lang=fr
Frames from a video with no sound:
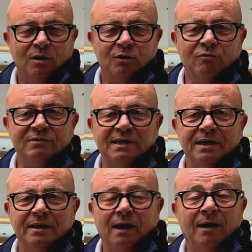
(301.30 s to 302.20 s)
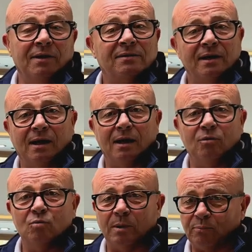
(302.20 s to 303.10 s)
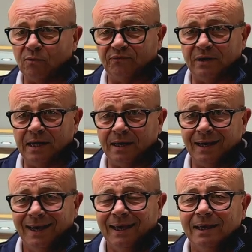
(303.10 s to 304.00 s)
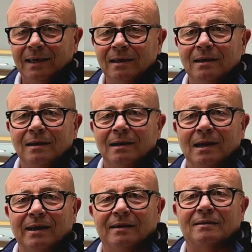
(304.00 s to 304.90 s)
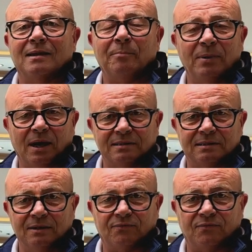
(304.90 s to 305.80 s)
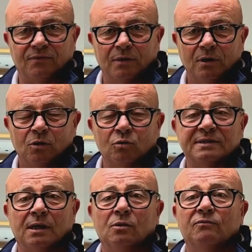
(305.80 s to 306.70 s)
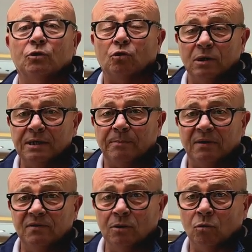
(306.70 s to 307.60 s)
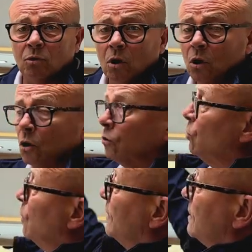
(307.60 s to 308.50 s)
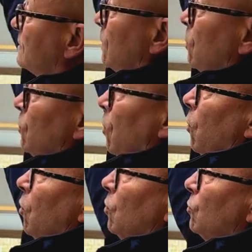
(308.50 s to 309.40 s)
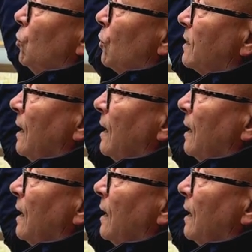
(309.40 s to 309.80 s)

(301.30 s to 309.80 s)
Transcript: Que vous ayez un intégral ou un profilé, il est impératif concernant votre lit pavillon de le descendre de